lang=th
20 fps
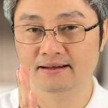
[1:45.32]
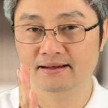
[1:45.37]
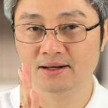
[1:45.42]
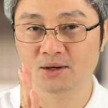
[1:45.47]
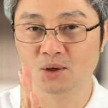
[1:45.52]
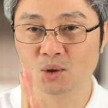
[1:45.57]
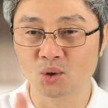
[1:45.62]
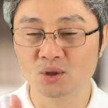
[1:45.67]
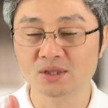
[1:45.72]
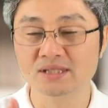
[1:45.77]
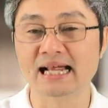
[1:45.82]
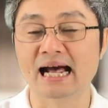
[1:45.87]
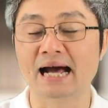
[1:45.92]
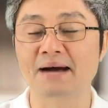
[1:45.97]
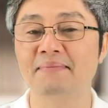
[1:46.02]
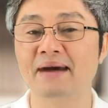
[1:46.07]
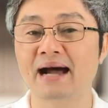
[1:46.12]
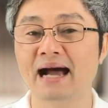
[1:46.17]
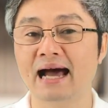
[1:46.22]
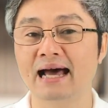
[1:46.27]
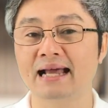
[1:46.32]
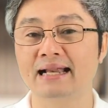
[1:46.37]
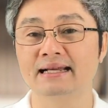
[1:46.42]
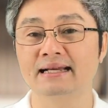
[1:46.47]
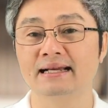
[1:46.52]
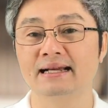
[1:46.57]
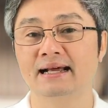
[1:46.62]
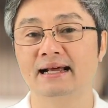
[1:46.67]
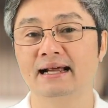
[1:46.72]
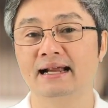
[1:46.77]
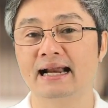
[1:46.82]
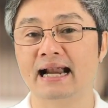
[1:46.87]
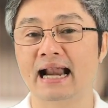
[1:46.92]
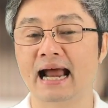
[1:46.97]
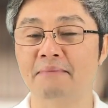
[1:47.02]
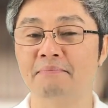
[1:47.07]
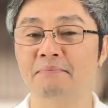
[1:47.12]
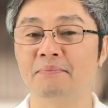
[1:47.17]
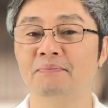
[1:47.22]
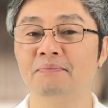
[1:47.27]
คุณสามารถ
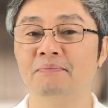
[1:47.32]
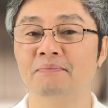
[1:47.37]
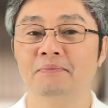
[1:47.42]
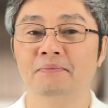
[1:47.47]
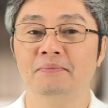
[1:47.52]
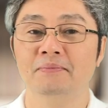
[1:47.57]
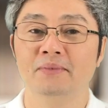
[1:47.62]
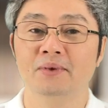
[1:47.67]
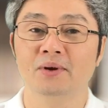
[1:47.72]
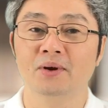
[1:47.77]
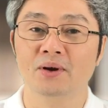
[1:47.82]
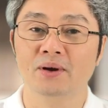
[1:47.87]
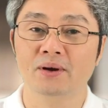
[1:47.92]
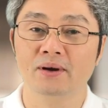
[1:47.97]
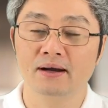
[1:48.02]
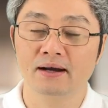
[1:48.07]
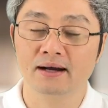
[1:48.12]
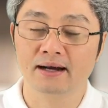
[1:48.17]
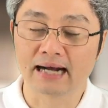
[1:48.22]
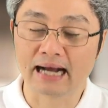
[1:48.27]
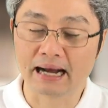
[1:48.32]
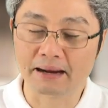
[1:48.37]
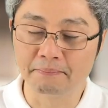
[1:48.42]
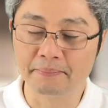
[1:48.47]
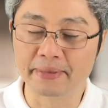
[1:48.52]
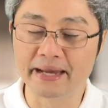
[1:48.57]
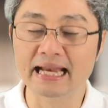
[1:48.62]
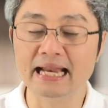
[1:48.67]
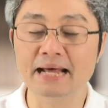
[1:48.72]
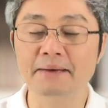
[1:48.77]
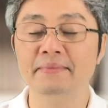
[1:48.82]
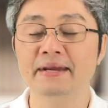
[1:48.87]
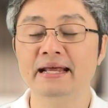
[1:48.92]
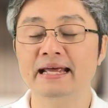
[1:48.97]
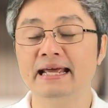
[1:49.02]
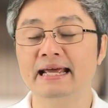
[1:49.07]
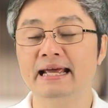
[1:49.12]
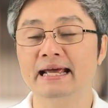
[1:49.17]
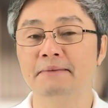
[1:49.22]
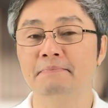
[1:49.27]
นำคำพีเล่มนี้
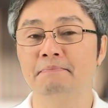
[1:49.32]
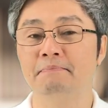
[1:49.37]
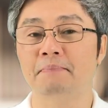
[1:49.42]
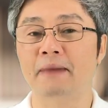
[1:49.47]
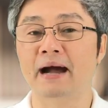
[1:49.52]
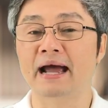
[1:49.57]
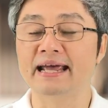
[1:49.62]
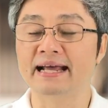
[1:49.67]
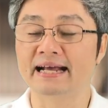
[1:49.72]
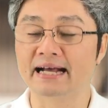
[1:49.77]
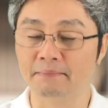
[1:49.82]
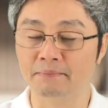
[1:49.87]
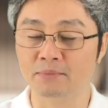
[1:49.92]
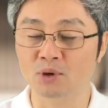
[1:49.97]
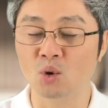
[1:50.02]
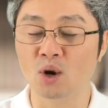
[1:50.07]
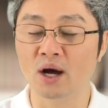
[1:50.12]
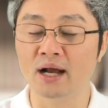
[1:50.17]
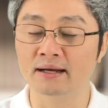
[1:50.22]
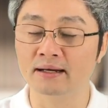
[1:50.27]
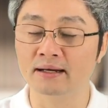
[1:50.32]
ไปคำนวณ